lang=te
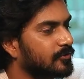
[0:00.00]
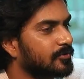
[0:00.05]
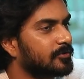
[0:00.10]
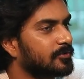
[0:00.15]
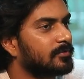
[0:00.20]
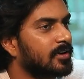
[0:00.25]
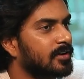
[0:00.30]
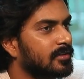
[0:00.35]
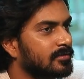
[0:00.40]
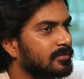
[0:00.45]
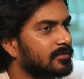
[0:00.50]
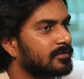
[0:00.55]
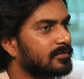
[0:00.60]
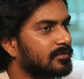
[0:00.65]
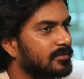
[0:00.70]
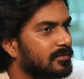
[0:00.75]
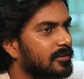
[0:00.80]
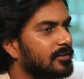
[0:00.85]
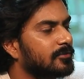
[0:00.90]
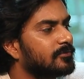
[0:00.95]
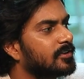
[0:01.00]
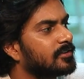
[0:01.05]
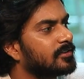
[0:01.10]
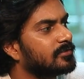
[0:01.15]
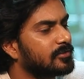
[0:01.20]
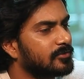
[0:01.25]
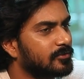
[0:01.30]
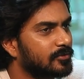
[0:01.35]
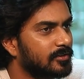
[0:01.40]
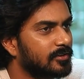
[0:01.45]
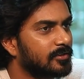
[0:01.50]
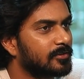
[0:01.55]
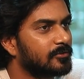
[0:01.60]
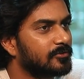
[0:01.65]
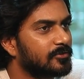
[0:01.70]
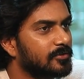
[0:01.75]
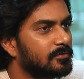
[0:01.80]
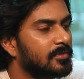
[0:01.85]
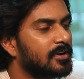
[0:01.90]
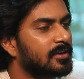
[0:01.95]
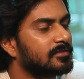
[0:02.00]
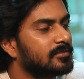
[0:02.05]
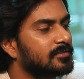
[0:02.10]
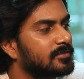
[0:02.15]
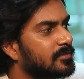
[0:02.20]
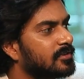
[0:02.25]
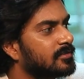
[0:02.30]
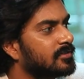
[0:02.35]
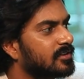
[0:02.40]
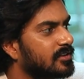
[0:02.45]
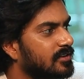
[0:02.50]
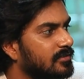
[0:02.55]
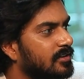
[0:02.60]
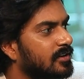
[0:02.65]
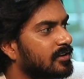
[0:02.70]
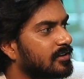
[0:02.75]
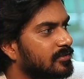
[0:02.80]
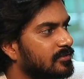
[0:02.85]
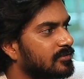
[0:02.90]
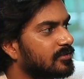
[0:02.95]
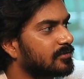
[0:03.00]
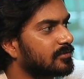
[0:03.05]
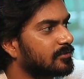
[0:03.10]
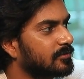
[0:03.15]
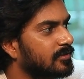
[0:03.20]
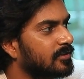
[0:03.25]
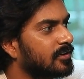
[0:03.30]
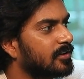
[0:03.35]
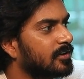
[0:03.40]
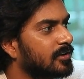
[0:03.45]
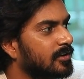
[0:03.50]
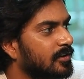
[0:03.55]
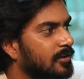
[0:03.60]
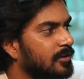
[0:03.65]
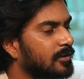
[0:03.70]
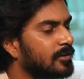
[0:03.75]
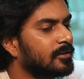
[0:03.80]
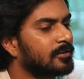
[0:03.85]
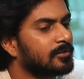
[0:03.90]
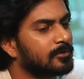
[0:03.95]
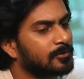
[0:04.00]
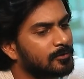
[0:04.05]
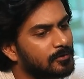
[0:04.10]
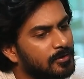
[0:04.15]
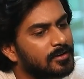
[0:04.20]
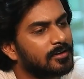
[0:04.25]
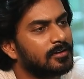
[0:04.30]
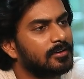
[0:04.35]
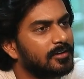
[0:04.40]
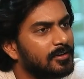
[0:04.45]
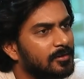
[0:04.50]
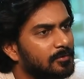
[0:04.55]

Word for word: కొంచెం మాస్ నాకు ఫస్ట్ నుంచి కూడా కొంచెం మాస్ సినిమాస్ అంటే చాలా ఇష్టము సో అట్లనే